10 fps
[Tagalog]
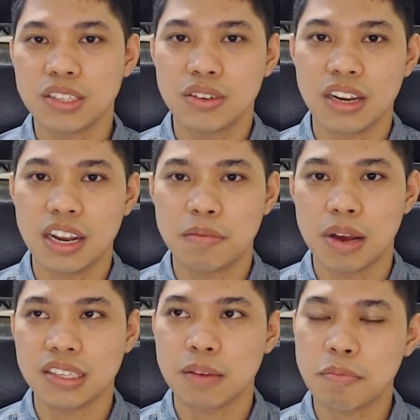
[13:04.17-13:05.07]
ko na
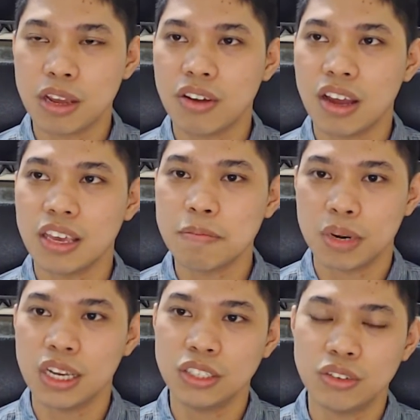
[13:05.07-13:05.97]
nabasa pero ang
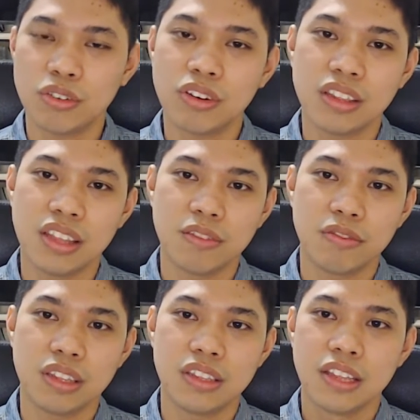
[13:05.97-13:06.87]
impression ko kay
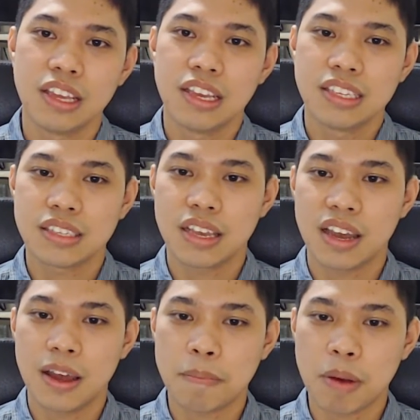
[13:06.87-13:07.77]
David
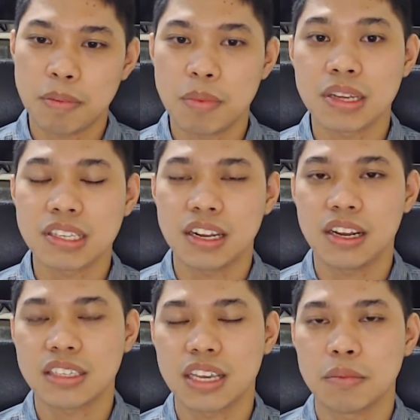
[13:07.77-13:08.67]
sa pagbabasa
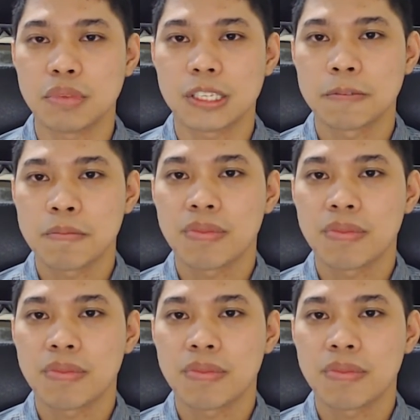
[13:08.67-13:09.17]
ng Psalms,